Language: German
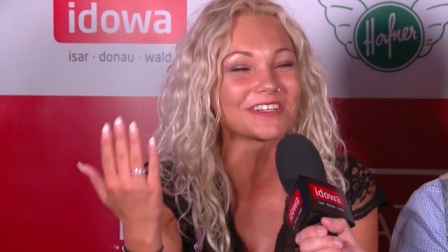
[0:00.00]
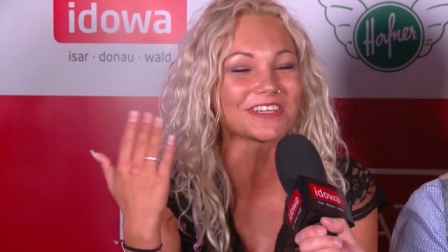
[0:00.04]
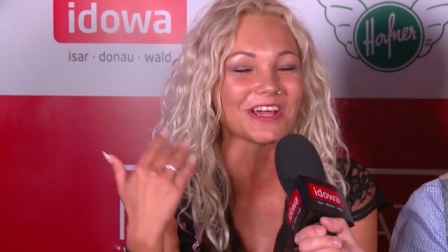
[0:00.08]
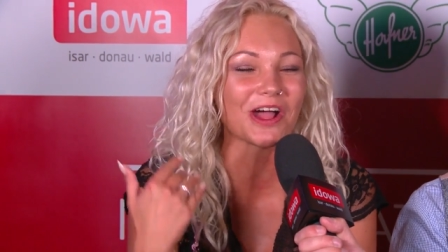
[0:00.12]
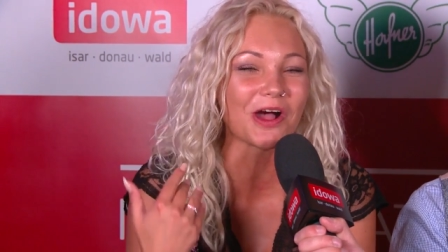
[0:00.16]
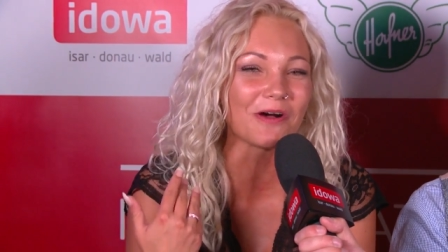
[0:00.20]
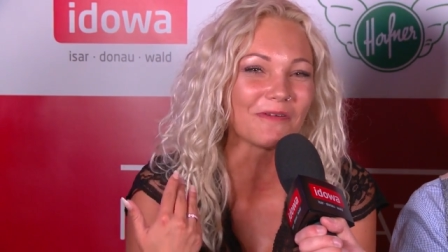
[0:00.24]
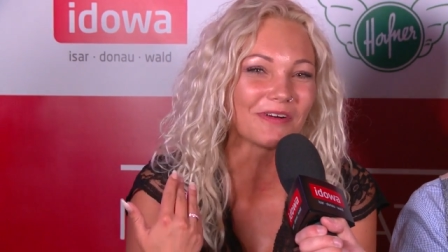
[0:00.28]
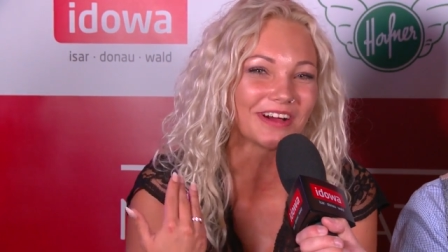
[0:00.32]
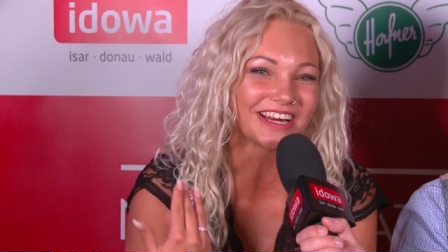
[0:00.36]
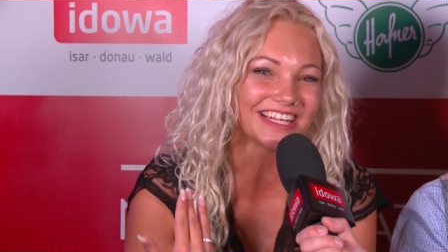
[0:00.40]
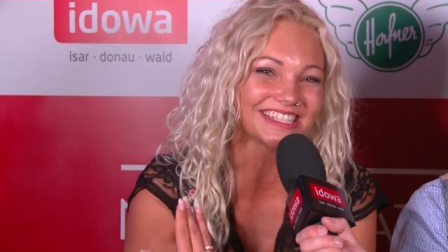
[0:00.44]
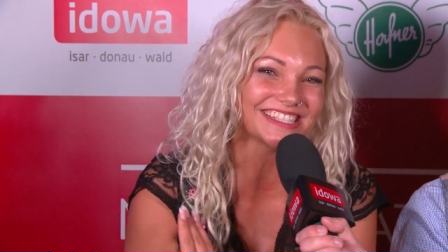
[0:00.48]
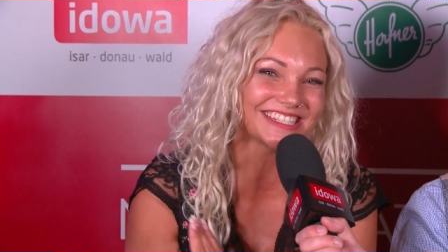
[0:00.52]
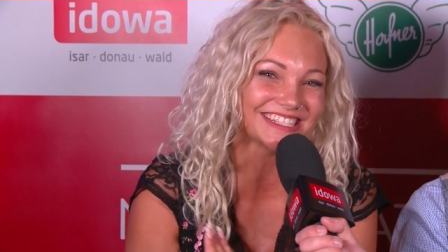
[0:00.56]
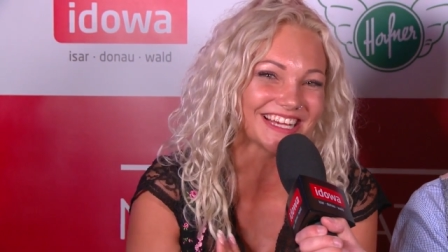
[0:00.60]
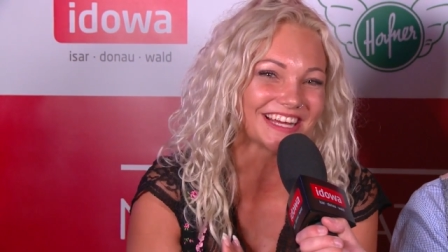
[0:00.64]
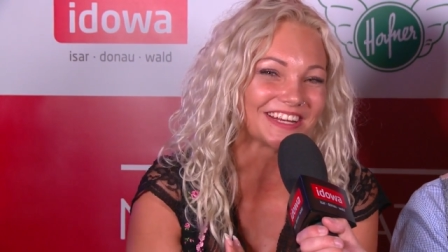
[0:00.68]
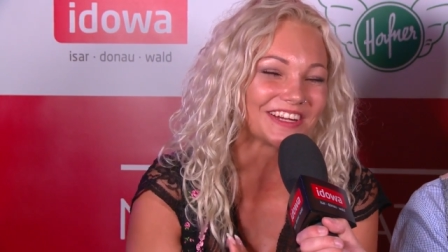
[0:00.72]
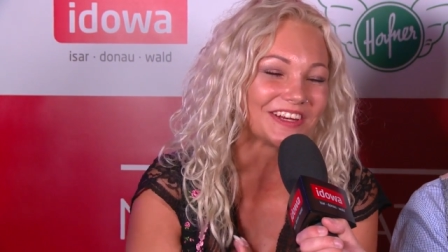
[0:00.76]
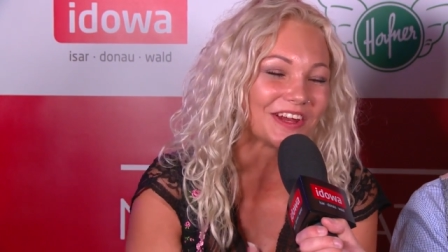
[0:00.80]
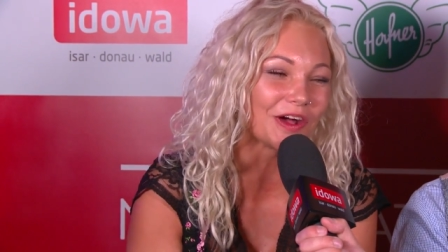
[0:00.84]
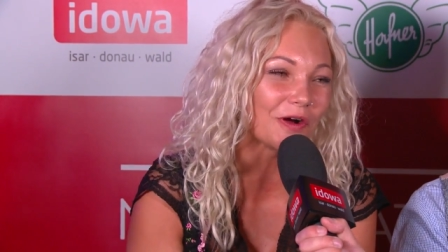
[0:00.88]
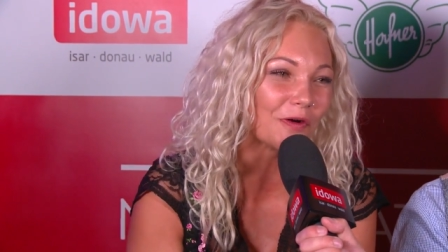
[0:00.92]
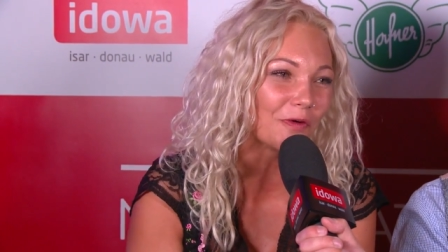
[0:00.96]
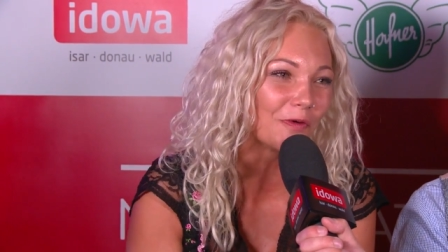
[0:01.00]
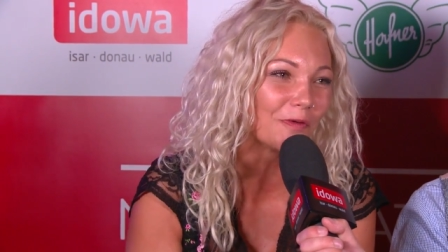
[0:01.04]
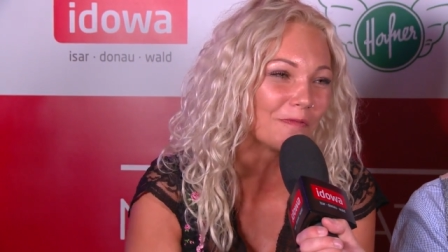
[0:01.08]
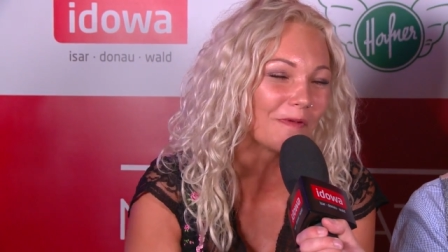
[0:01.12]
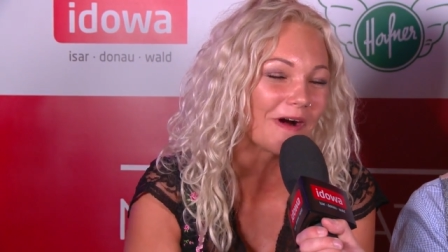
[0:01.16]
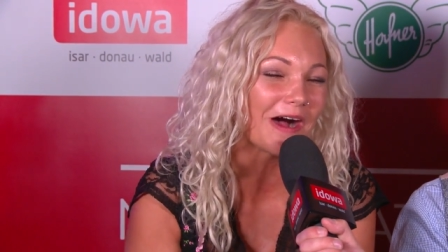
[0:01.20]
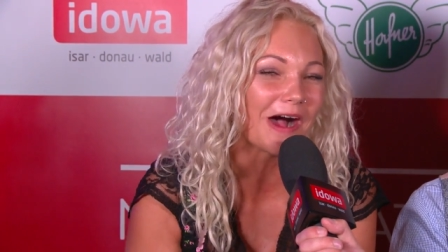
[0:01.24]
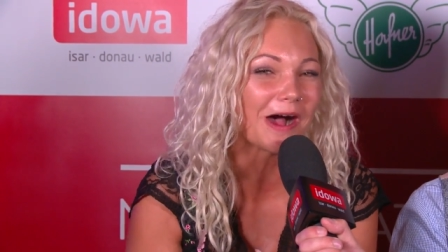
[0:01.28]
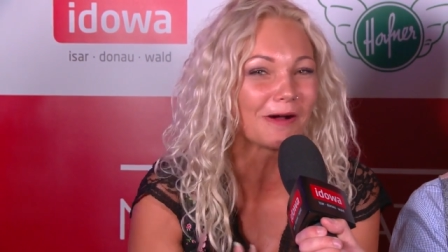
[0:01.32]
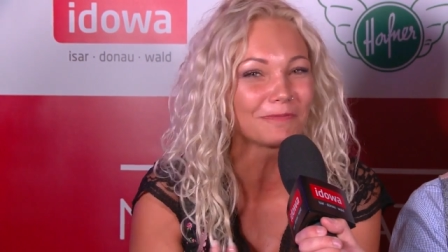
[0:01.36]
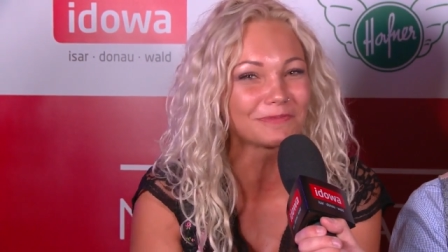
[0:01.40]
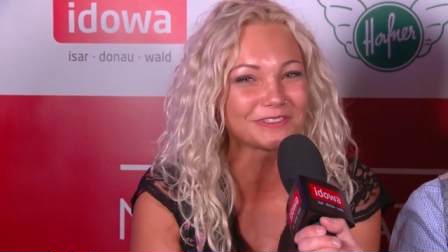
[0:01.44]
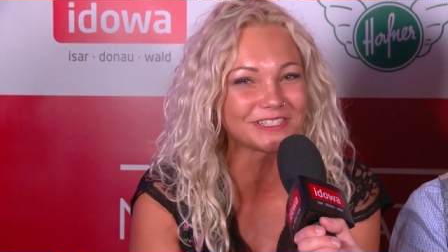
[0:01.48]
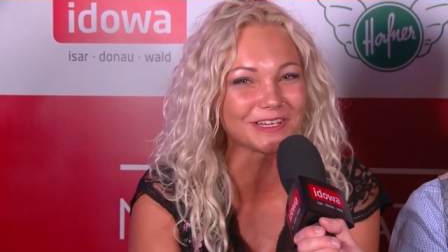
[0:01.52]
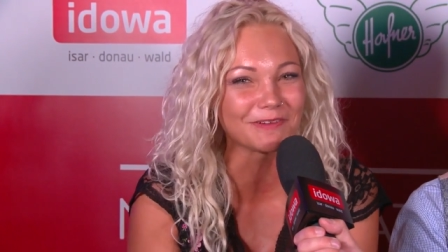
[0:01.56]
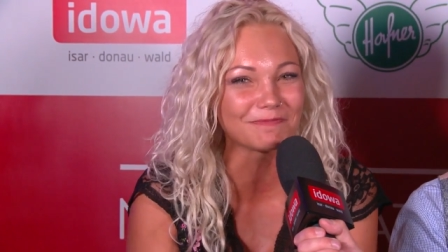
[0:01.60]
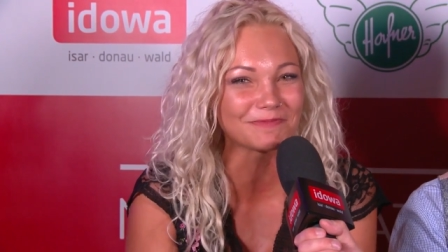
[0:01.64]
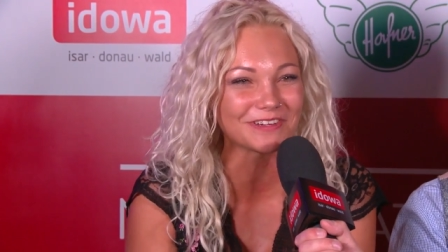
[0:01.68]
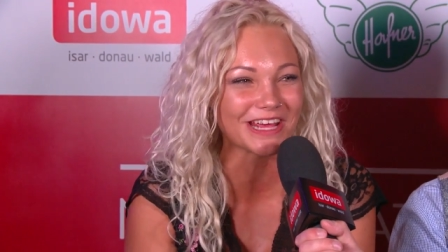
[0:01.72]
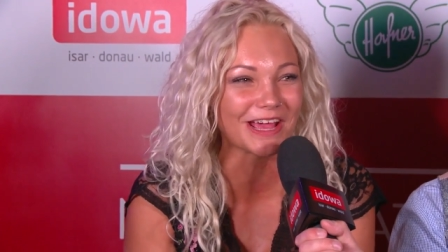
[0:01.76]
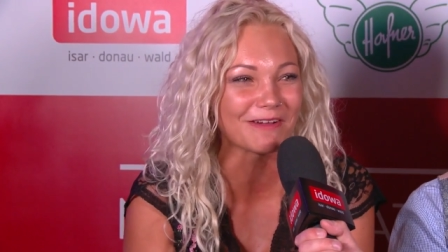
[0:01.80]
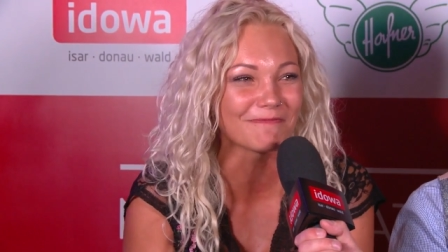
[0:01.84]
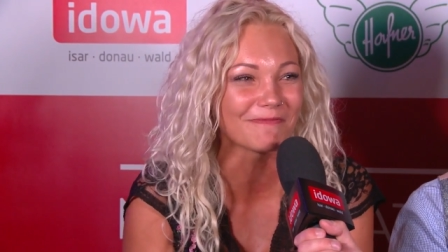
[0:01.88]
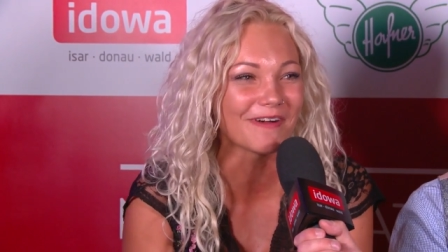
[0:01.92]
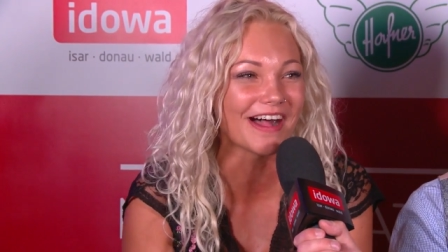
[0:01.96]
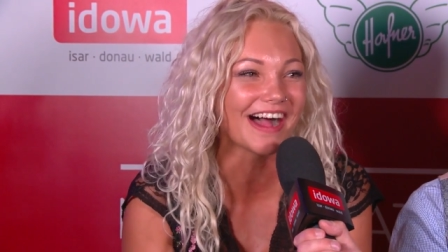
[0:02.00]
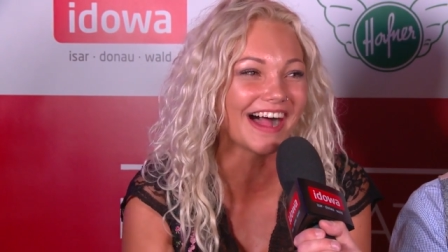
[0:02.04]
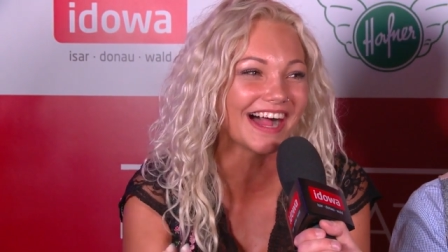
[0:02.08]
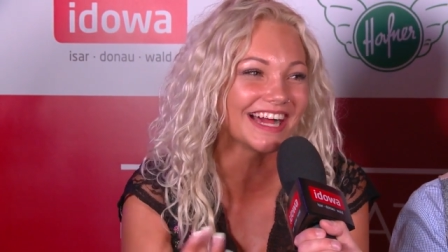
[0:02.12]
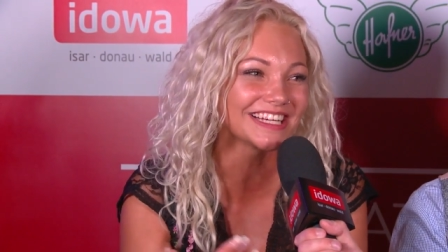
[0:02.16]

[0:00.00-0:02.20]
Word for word: ich arbeite jetzt dann in der Uber ab September.